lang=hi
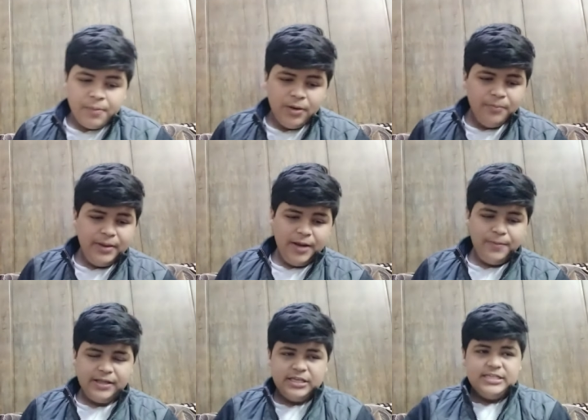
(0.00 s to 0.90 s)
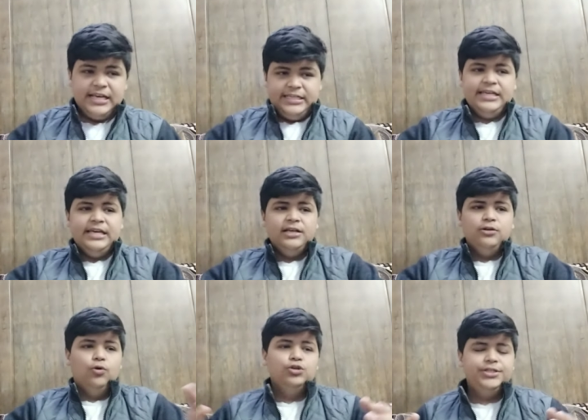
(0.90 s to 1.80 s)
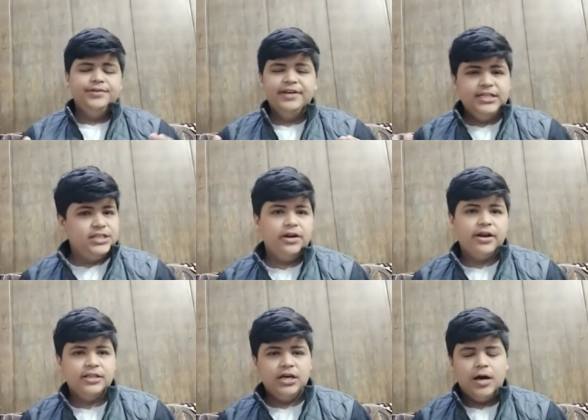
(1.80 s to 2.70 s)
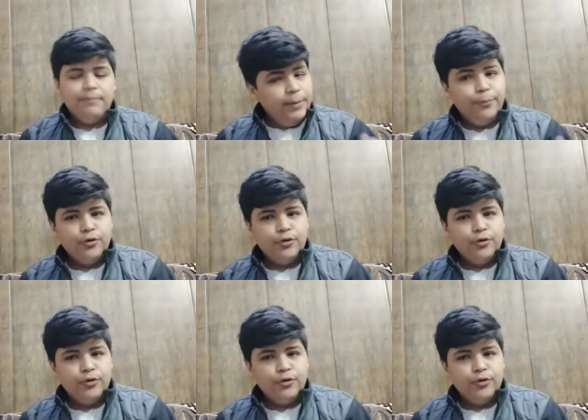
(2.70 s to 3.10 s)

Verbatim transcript: पर मेन बात है जैसे ये लॉन्च इवेंट चल रहा था हमने